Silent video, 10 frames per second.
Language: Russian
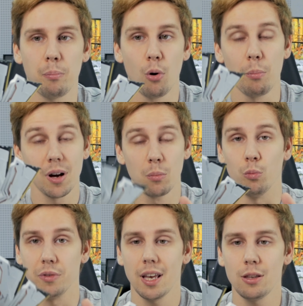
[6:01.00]
по моему
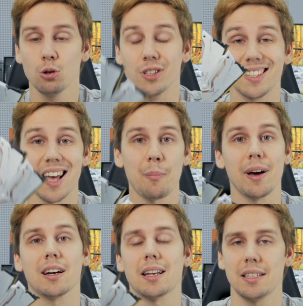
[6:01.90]
мнению,
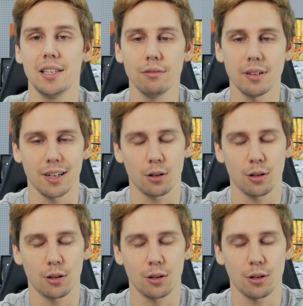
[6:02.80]
самая красивая,